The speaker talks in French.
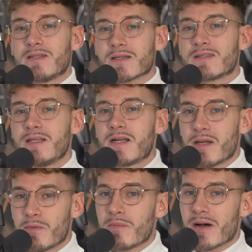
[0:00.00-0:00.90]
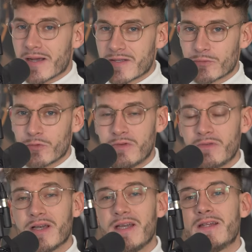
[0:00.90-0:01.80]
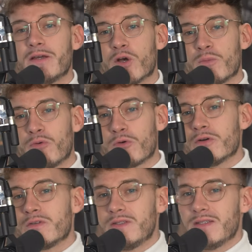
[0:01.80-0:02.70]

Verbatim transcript: car c'est clairement ma raison de vivre et d'ailleurs pour cause